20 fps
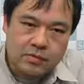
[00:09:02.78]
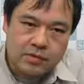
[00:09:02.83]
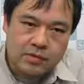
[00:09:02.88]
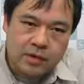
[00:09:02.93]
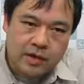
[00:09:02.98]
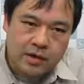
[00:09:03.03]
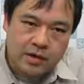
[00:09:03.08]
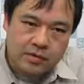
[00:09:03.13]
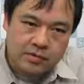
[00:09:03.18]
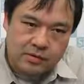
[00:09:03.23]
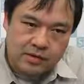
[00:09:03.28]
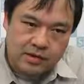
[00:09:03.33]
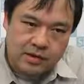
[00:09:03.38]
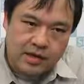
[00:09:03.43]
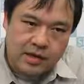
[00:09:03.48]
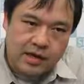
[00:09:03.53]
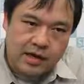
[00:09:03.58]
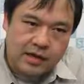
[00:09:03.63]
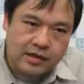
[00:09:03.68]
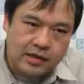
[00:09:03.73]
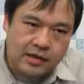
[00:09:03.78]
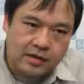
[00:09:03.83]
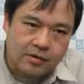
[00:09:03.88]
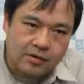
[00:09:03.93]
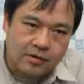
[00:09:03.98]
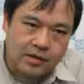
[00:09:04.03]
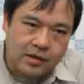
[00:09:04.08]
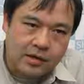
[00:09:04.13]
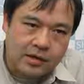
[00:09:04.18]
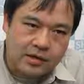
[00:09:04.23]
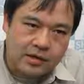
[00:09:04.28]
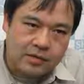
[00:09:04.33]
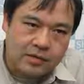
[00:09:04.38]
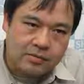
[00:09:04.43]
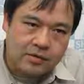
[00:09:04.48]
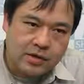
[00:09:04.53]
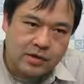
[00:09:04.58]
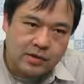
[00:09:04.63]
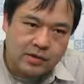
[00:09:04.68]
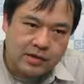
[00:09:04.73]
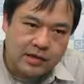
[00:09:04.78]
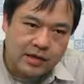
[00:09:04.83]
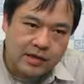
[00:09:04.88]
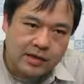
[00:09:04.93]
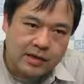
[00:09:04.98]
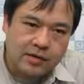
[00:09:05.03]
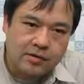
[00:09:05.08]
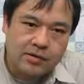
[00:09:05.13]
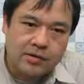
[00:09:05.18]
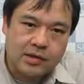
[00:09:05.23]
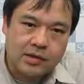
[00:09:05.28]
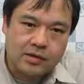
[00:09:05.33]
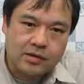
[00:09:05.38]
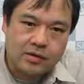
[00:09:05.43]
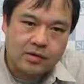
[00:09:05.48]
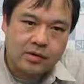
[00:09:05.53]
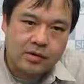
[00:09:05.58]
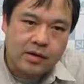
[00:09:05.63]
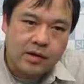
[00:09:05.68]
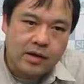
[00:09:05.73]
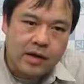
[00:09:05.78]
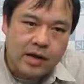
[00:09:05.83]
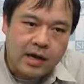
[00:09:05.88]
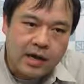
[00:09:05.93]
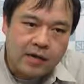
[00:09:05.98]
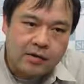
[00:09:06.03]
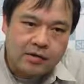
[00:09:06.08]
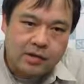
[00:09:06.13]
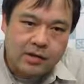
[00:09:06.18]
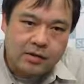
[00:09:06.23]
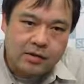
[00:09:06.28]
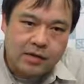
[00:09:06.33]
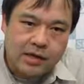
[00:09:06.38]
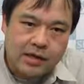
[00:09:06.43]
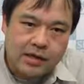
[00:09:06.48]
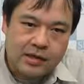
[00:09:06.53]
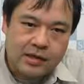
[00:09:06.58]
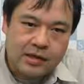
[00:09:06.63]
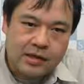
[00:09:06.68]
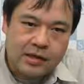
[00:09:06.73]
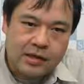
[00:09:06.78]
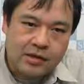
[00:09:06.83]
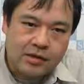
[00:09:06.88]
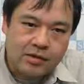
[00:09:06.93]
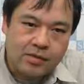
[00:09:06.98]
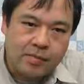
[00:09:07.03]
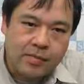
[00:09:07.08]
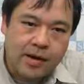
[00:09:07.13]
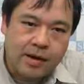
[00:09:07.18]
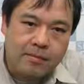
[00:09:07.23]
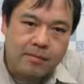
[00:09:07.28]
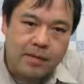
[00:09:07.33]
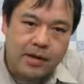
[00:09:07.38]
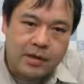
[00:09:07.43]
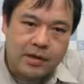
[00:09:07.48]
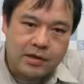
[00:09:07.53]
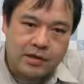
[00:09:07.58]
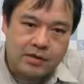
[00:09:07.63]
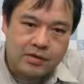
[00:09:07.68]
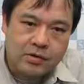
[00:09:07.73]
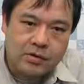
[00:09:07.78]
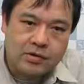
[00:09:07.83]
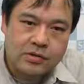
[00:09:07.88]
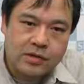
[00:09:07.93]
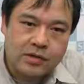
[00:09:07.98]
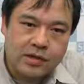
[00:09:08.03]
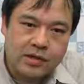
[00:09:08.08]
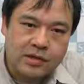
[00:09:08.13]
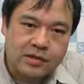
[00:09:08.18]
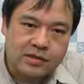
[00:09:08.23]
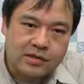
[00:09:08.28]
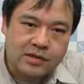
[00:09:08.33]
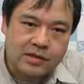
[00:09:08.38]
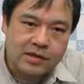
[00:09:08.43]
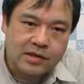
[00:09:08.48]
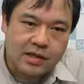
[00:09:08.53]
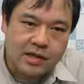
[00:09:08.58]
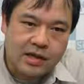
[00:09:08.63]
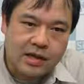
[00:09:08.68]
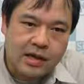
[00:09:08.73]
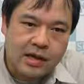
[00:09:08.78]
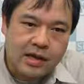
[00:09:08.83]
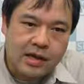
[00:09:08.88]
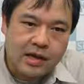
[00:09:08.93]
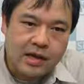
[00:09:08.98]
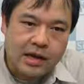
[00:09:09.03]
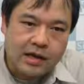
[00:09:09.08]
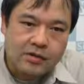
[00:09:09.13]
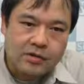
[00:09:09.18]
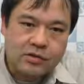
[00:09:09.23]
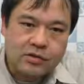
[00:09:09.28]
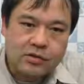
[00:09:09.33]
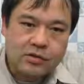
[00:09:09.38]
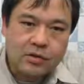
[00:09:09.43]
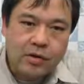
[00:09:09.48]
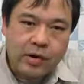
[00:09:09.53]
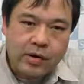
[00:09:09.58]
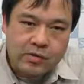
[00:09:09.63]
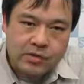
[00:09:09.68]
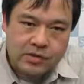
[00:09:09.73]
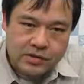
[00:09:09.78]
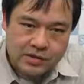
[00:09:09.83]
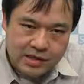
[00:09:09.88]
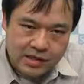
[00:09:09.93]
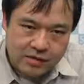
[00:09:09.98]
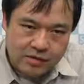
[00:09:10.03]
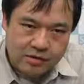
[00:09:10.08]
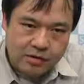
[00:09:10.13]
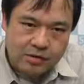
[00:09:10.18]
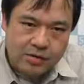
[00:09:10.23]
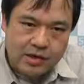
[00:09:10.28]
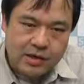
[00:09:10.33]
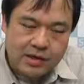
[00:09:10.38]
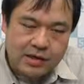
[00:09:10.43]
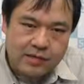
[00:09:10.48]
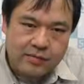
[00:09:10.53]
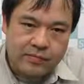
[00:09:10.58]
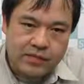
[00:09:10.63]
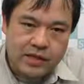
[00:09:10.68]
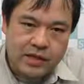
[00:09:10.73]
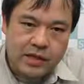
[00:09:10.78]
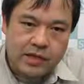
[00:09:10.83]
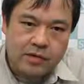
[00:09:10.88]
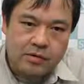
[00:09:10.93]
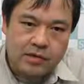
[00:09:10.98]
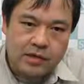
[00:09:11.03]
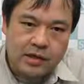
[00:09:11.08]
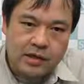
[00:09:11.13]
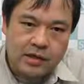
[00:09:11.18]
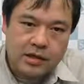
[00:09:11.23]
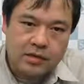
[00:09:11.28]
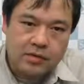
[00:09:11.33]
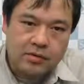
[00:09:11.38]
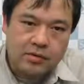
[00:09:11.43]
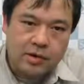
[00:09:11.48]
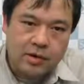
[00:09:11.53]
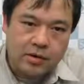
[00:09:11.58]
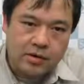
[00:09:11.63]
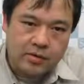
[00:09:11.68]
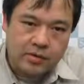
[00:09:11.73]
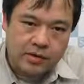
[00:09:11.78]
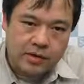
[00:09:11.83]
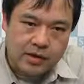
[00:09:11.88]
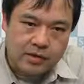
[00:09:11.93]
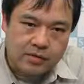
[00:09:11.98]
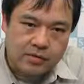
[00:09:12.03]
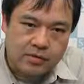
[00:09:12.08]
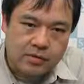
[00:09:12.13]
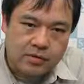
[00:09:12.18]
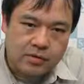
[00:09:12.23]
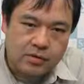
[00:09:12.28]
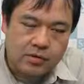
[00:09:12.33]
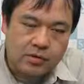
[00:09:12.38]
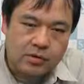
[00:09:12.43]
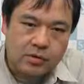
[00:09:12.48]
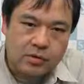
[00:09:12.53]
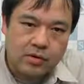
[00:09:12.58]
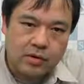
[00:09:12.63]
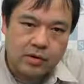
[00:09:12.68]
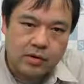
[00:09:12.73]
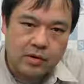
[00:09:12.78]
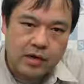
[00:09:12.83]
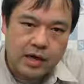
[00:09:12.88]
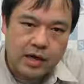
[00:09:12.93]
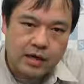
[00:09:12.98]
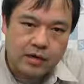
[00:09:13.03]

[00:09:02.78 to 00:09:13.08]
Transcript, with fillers: 分が打って相手が打って、自分が打って相手が打ってというのをある程度やっていった後の盤面それぞれについてスコアをつける、要は定量的な評価を行うことを